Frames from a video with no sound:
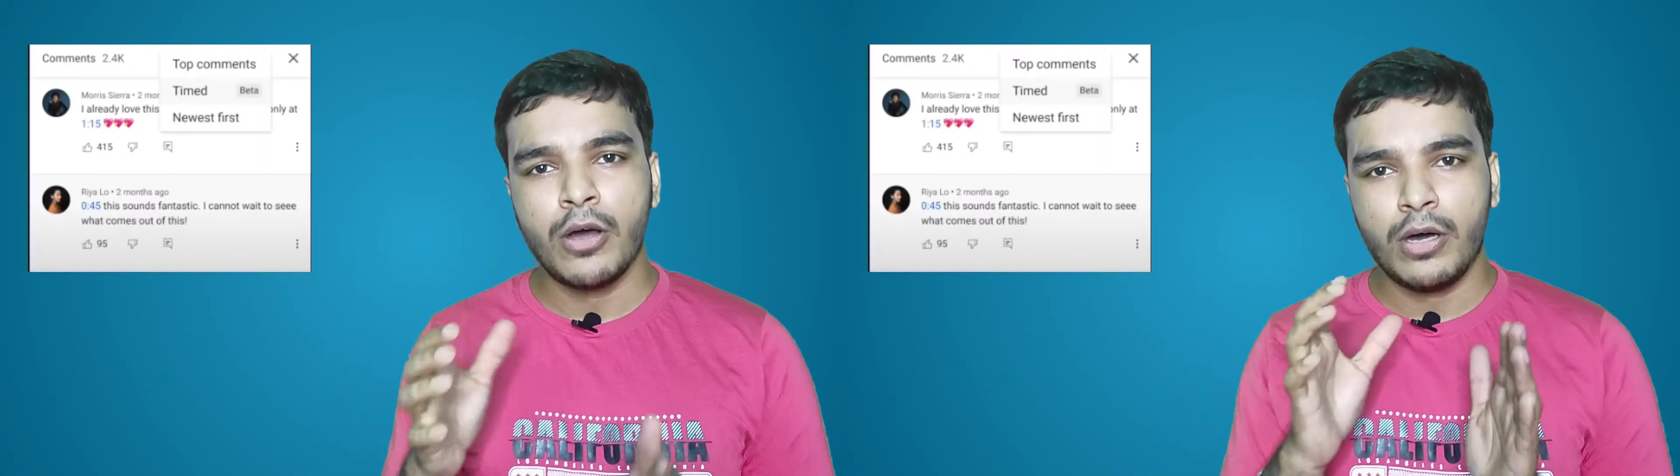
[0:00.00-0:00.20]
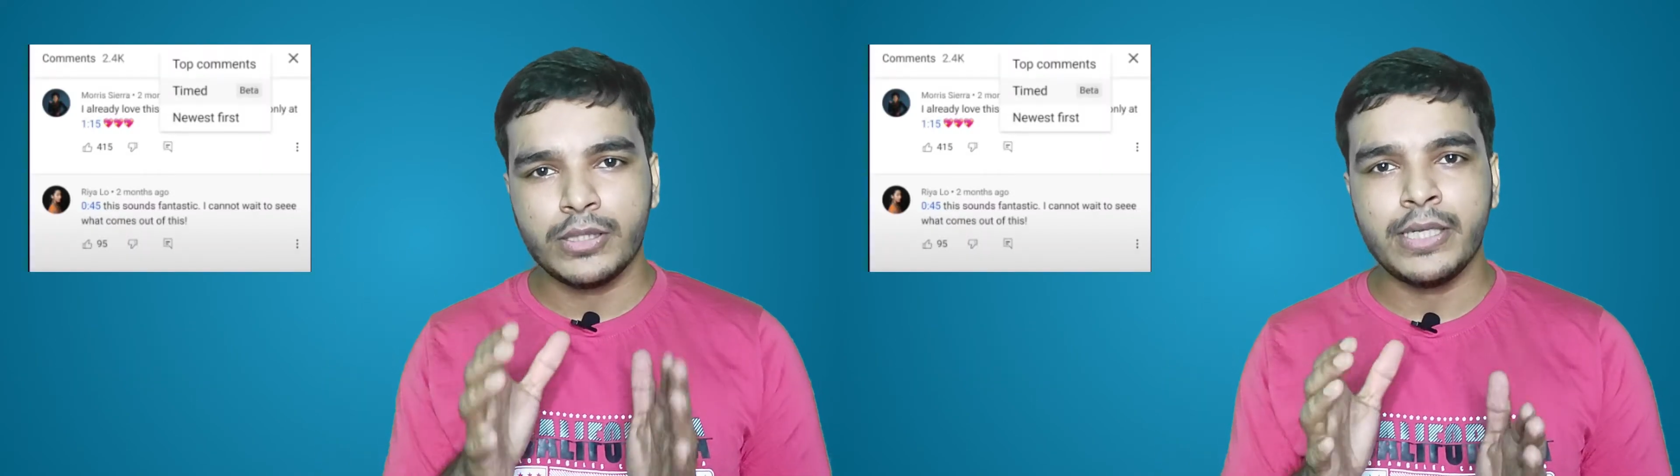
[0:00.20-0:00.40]

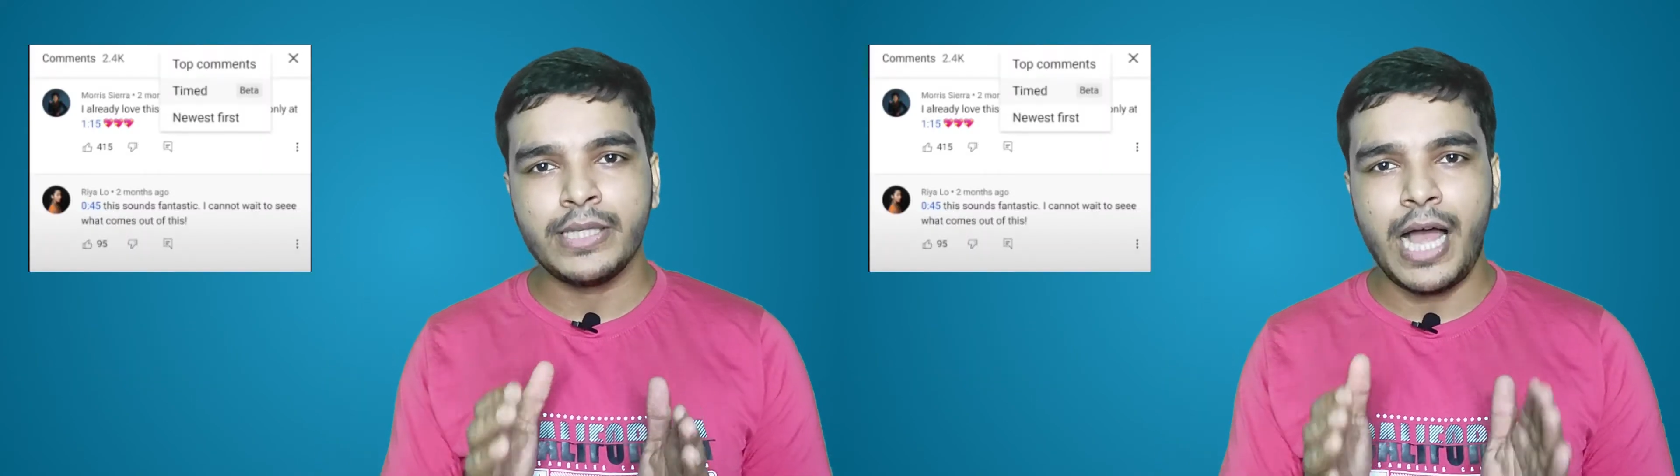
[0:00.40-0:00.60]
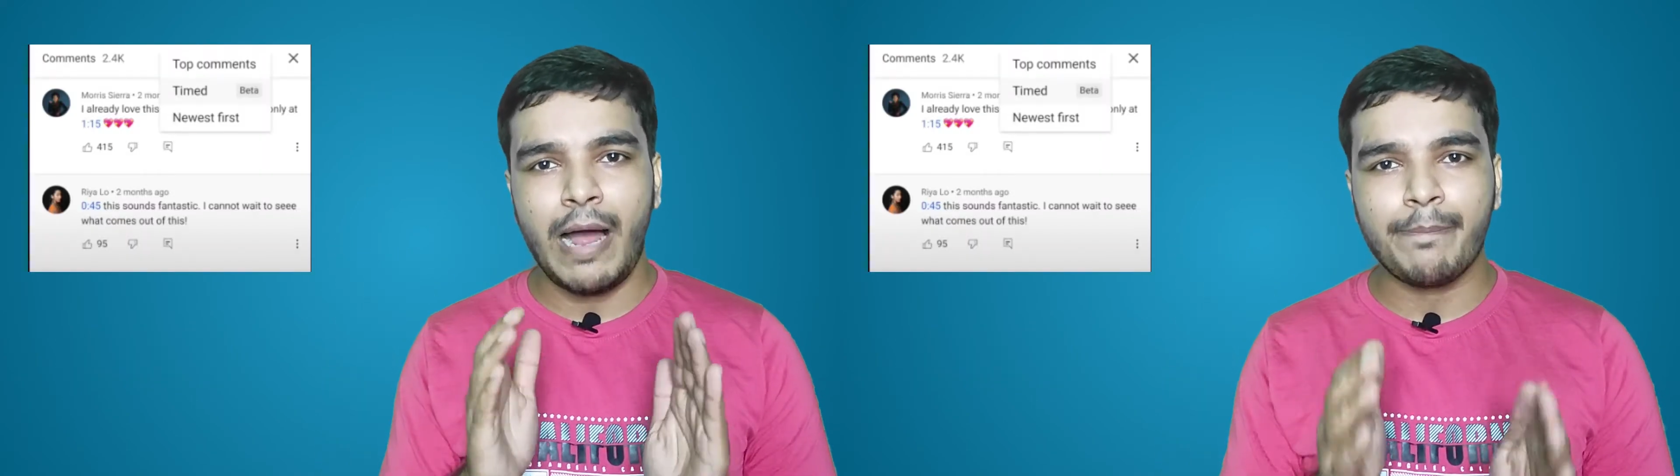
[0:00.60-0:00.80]
অর্থাৎ
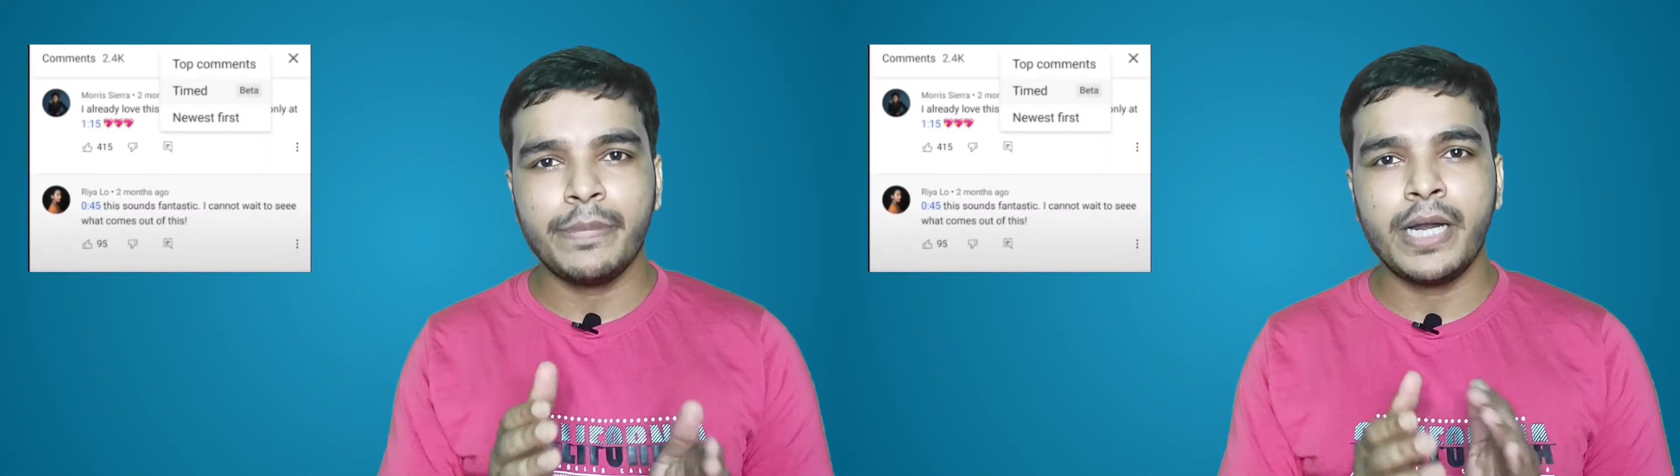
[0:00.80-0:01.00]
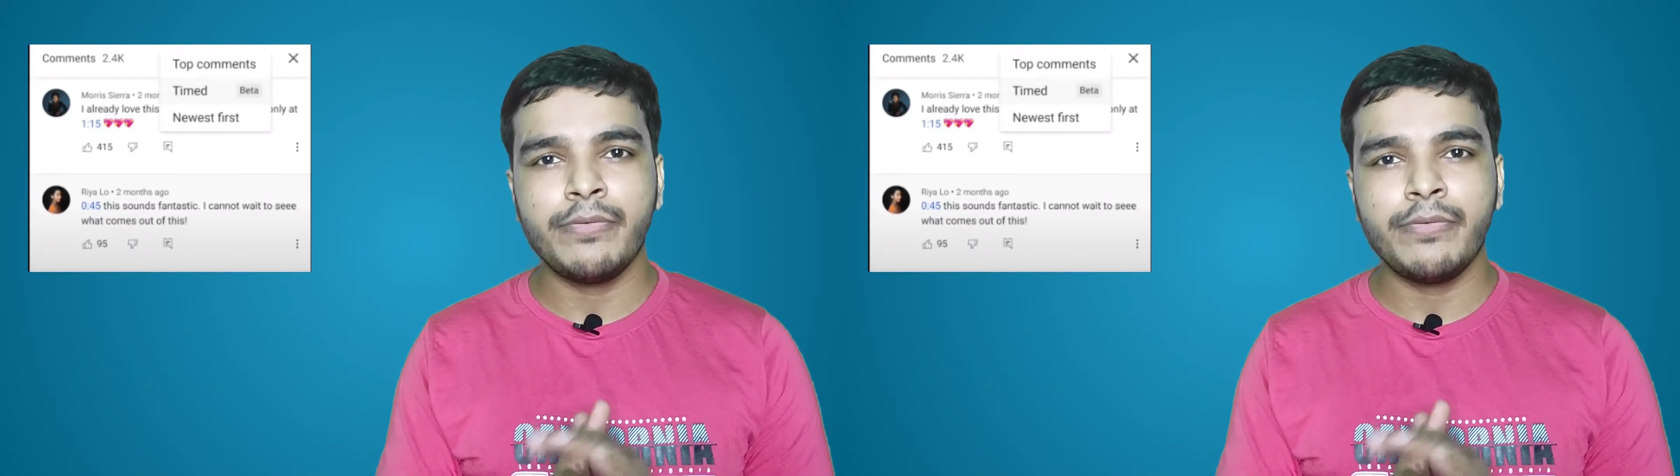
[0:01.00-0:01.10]
আপনার